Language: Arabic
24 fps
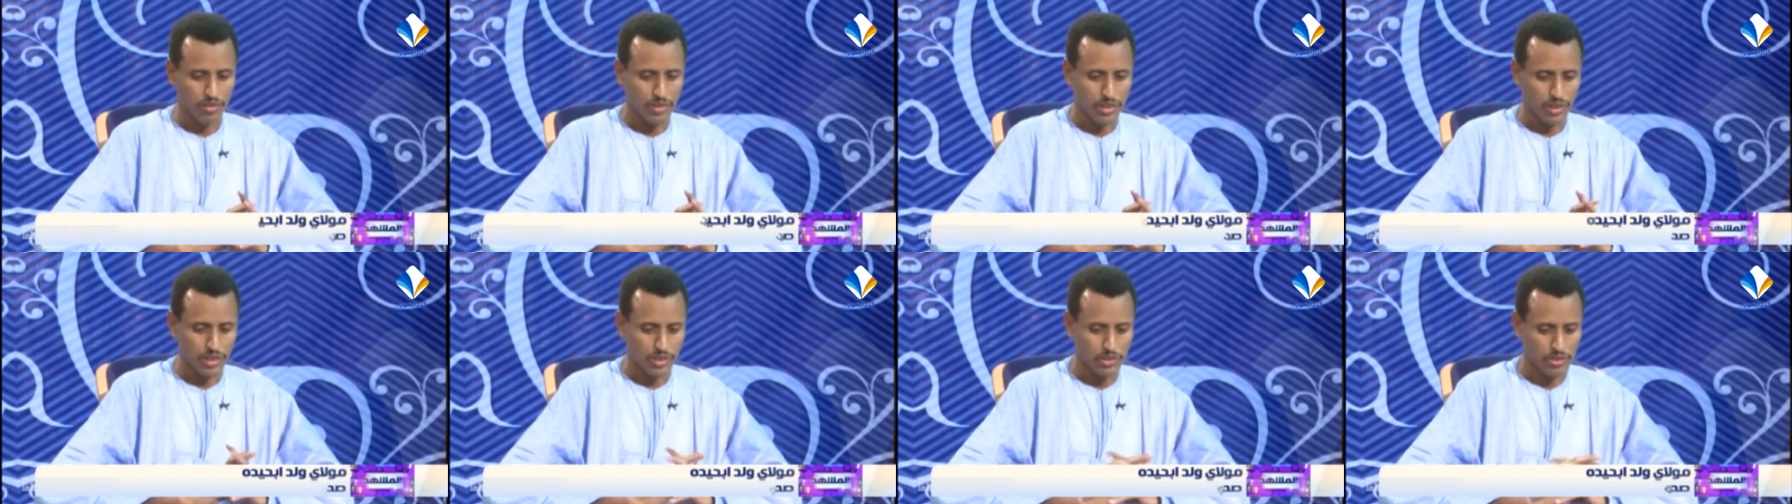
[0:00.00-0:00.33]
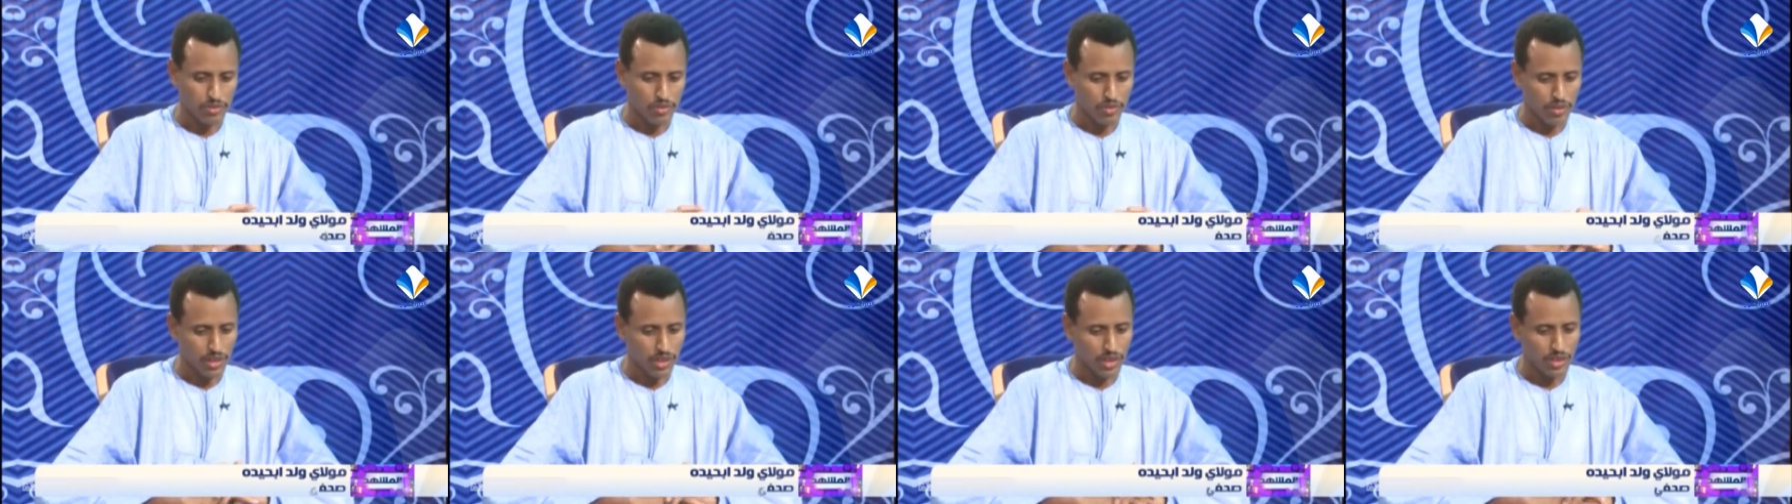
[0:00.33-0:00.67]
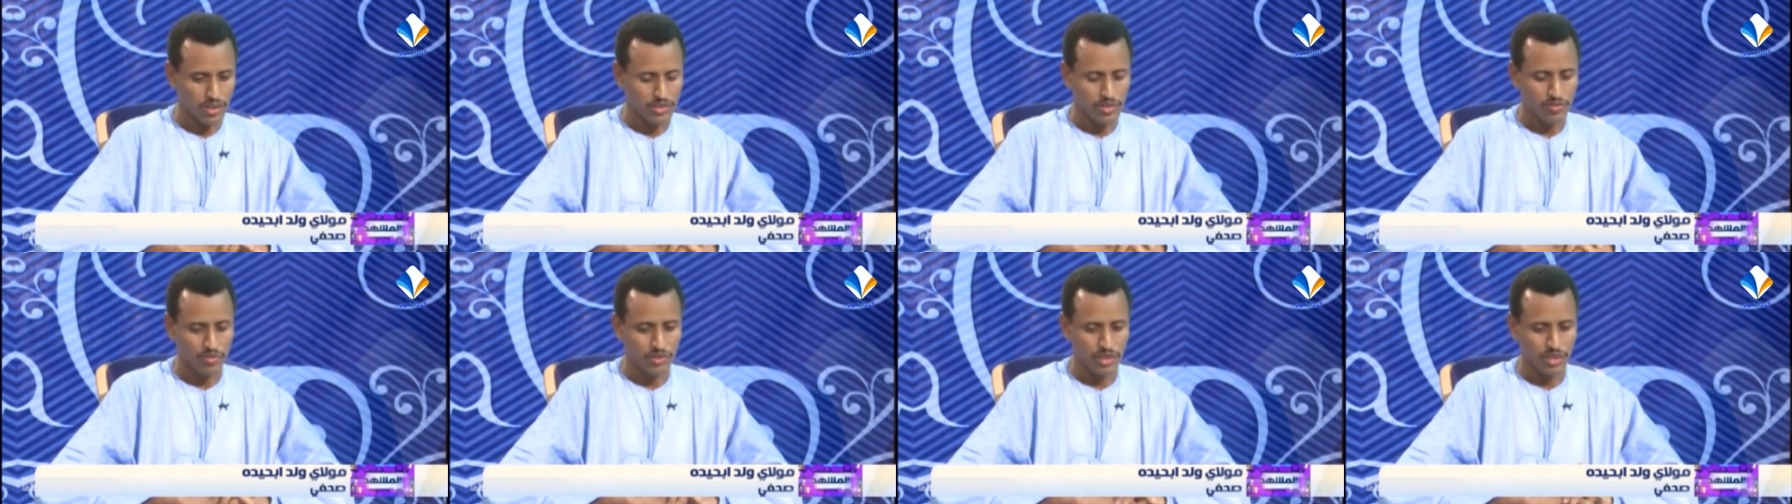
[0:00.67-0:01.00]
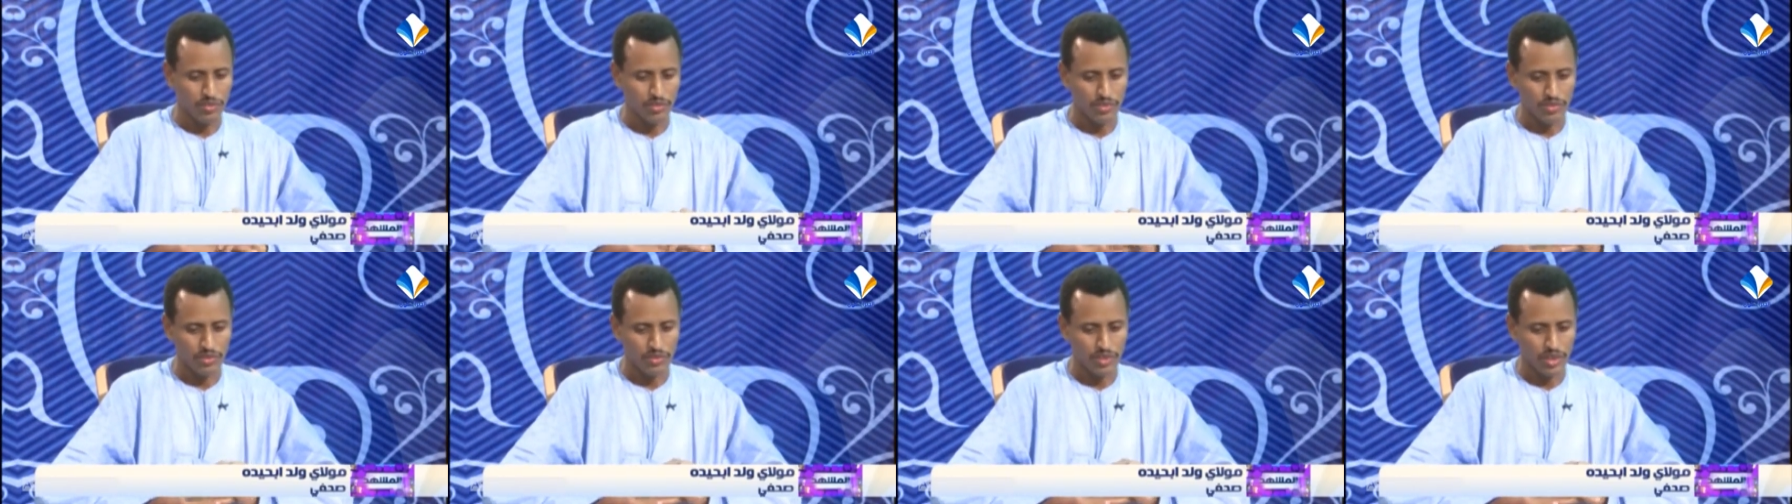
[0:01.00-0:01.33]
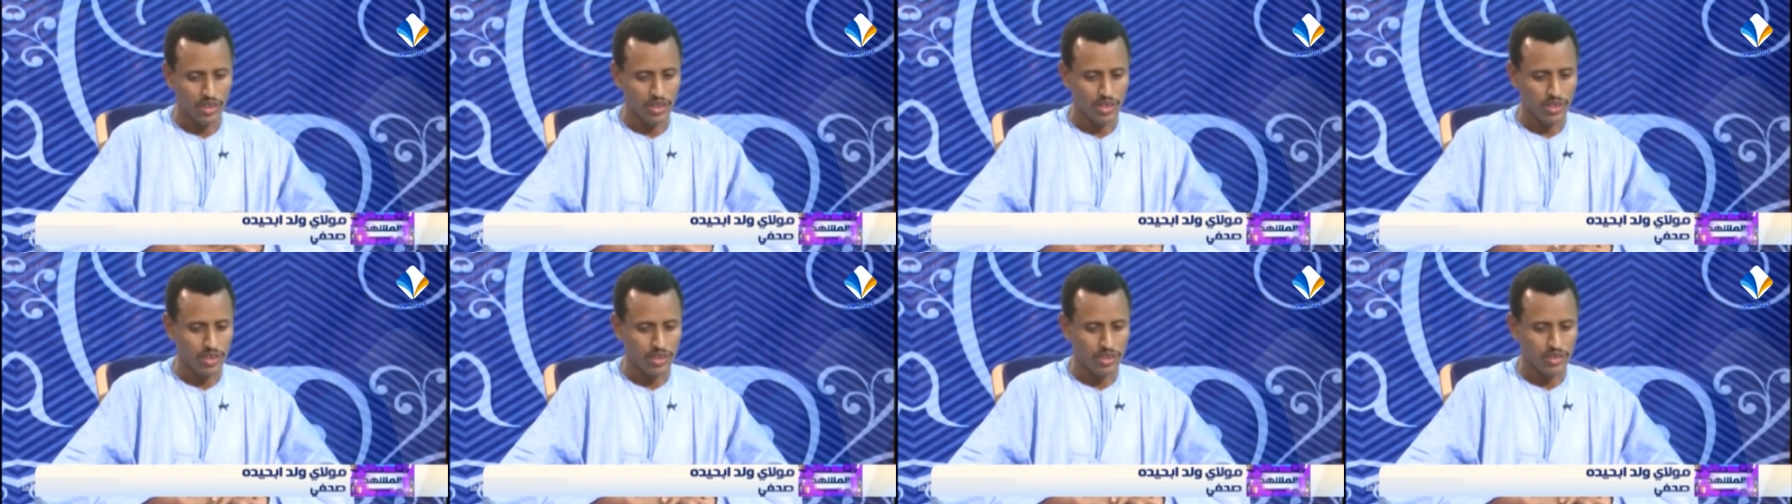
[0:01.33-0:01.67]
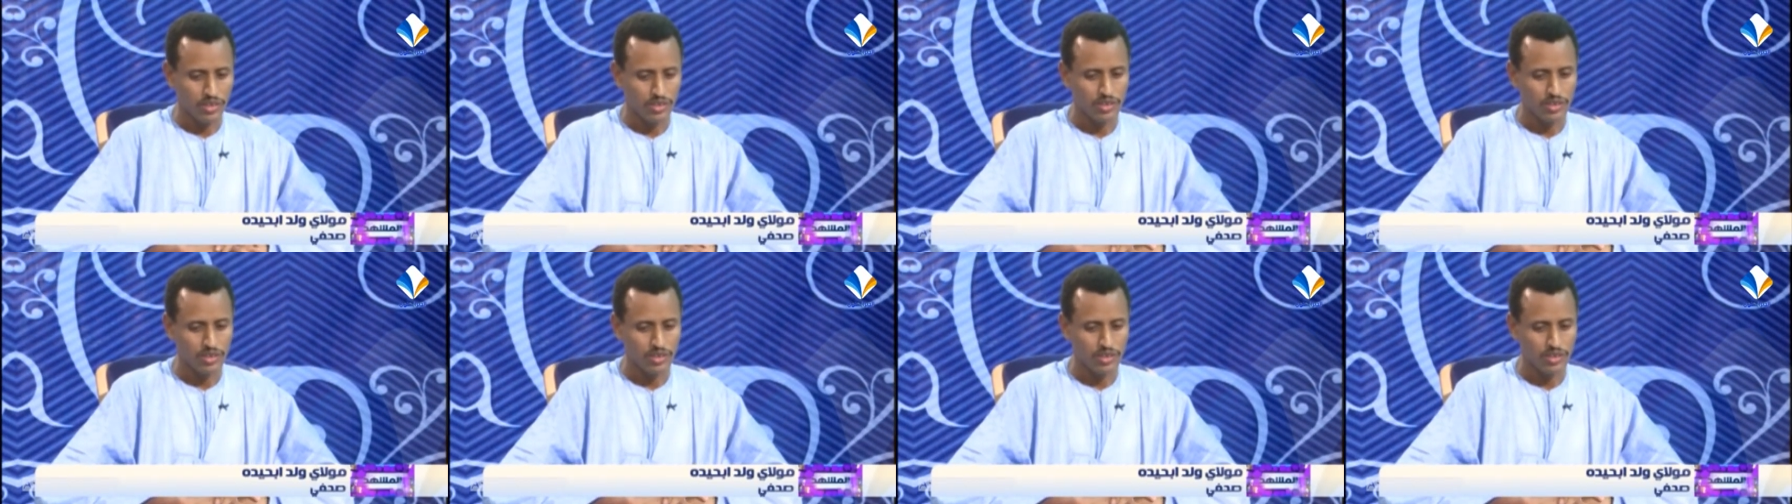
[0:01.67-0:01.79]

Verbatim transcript: أشكر قناة المرابطون على هذه